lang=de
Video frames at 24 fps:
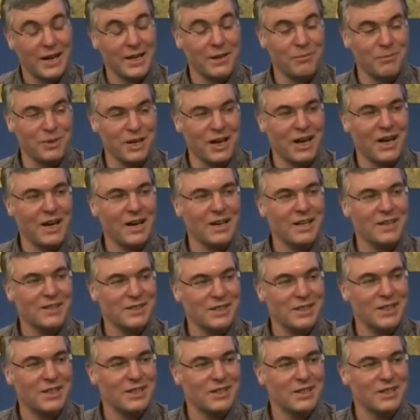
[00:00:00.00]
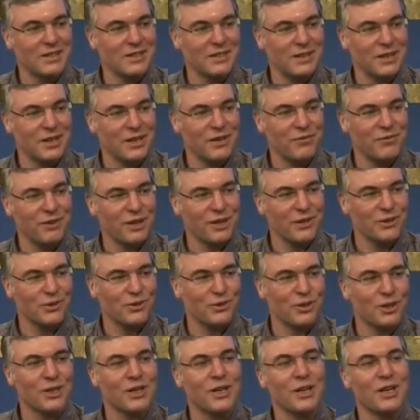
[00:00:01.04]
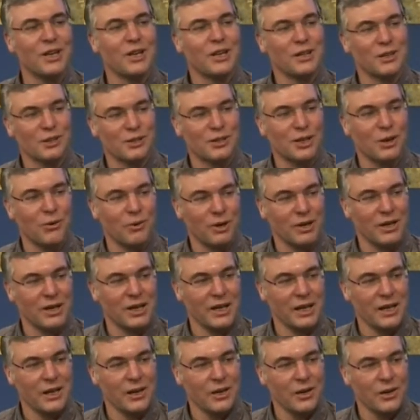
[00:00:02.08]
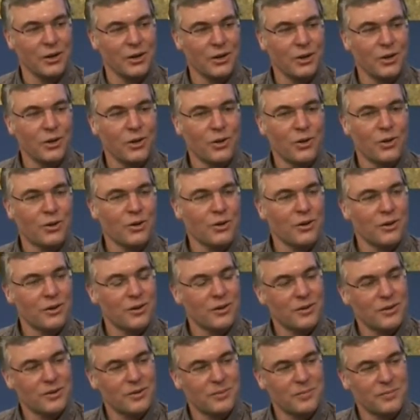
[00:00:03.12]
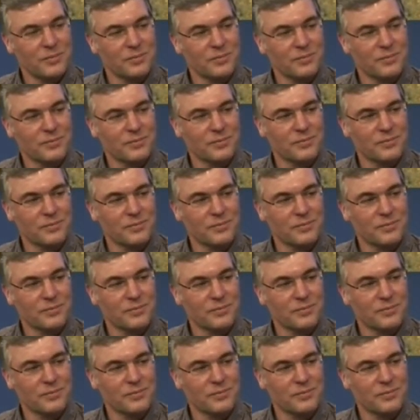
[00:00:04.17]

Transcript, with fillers: nach einem Jahr sehen, den Effekt, sondern das dauert länger. Da braucht man mindestens eine